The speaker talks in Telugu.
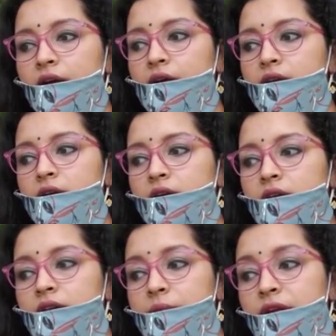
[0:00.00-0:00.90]
అండ్
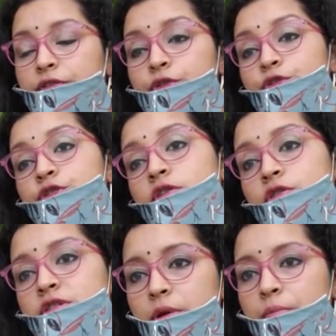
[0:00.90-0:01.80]
ఇది మన ఫ్యూచర్
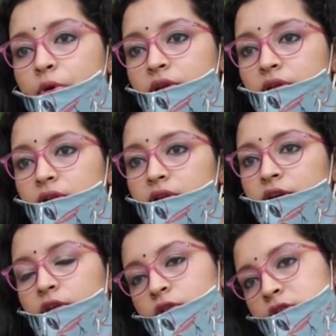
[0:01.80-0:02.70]
కోసం ఇంపార్టెంట్
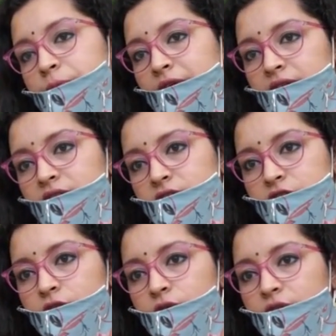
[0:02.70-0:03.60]
ఈరోజు పెట్టిన
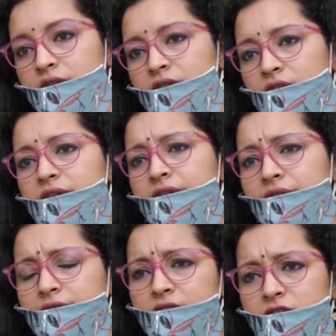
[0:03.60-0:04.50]
చెట్టు ఐ థింక్ ఇట్ విల్ టేక్
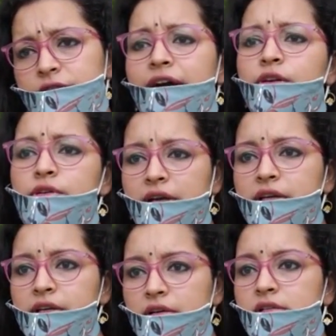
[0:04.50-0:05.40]
అట్లీస్ట్ ఫైవ్ టు టెన్
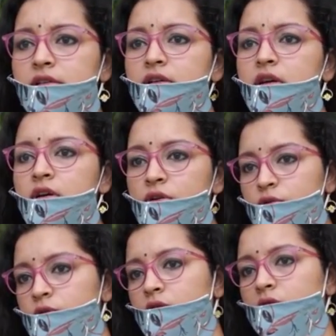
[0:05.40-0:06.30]
ఇయర్స్ టు
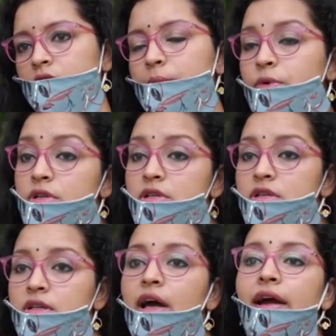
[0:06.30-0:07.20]
కమ్ టు అ
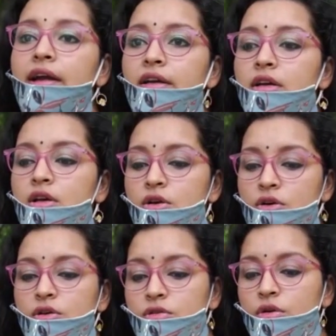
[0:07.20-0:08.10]
సర్టన్ హైట్
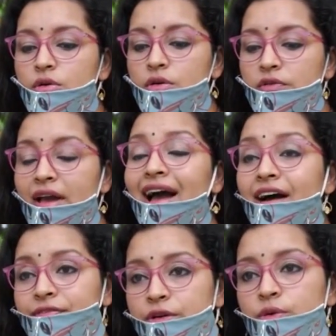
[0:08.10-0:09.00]
సో వీ
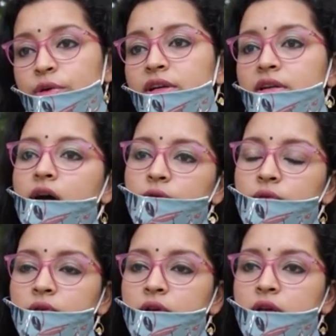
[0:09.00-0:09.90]
హ్యావ్ టు డూ ఇట్ నా
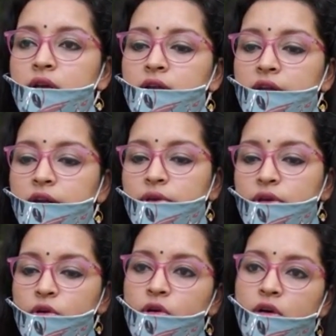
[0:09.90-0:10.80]
నేను
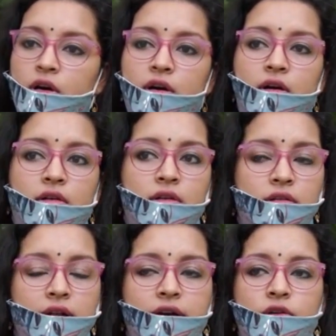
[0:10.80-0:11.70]
ఇంకొక
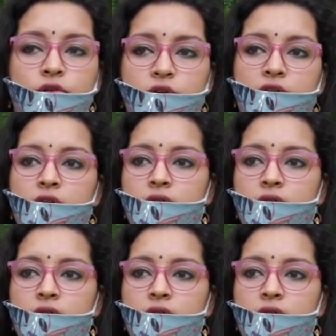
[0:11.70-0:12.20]
దాంట్లో కూడా